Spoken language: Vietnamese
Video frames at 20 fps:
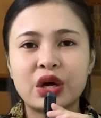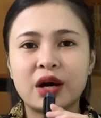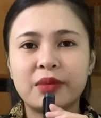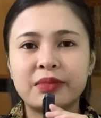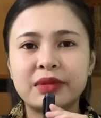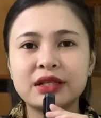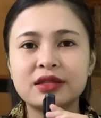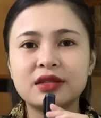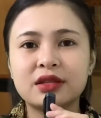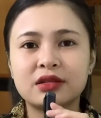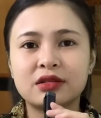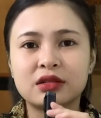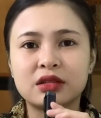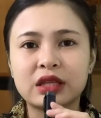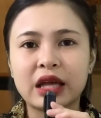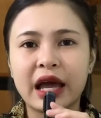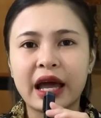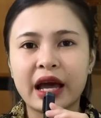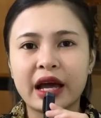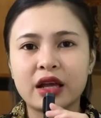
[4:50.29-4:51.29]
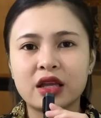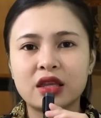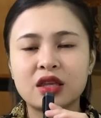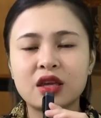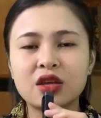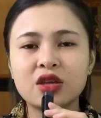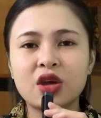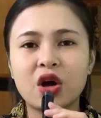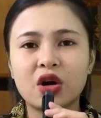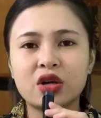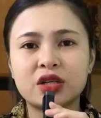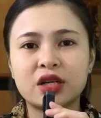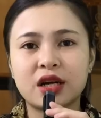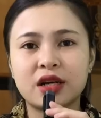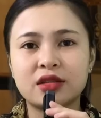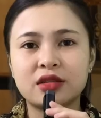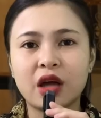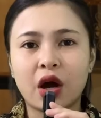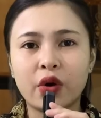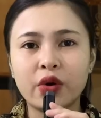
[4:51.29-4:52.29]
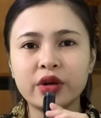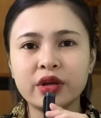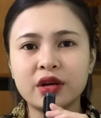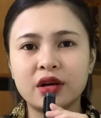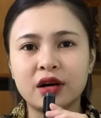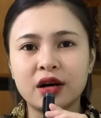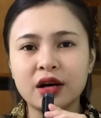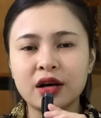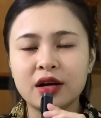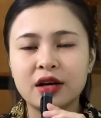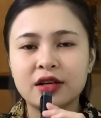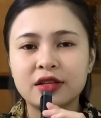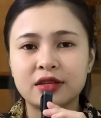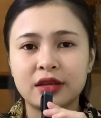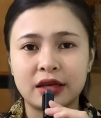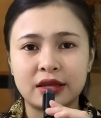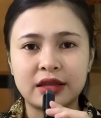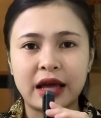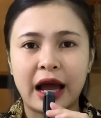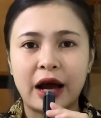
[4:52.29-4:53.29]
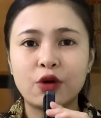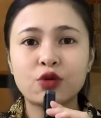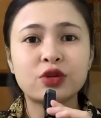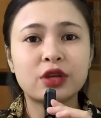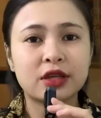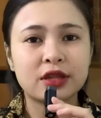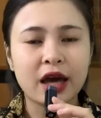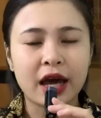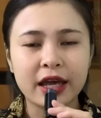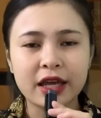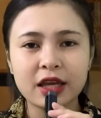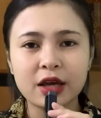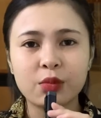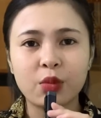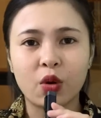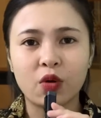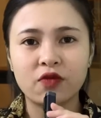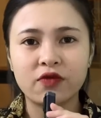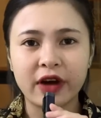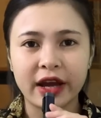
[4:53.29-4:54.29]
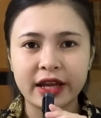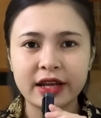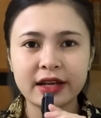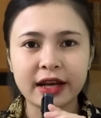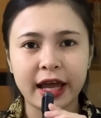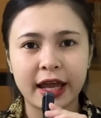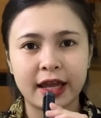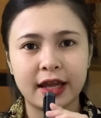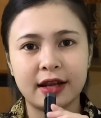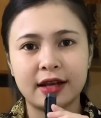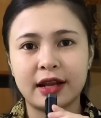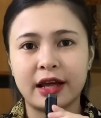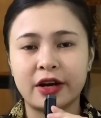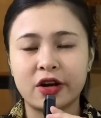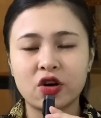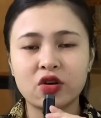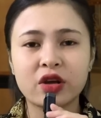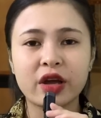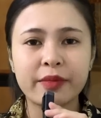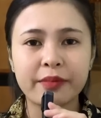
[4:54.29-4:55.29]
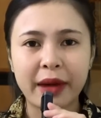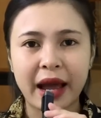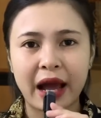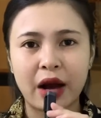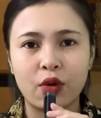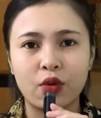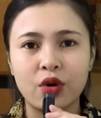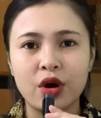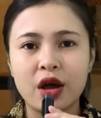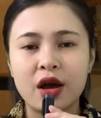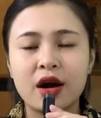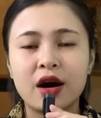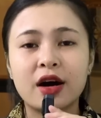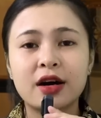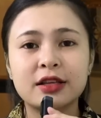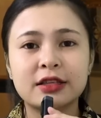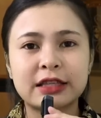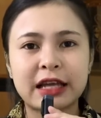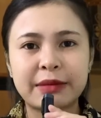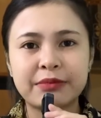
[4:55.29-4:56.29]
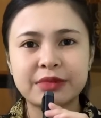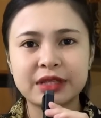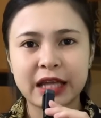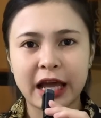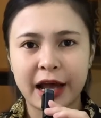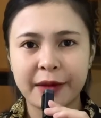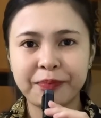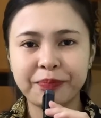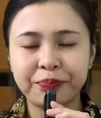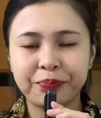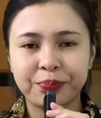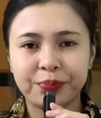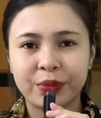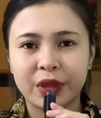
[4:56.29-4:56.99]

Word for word: Dòm ở từ xa với do trời tối nữa, chị Thảo chỉ thấy cái bộ váy này là nó cái màu hơi xám xám.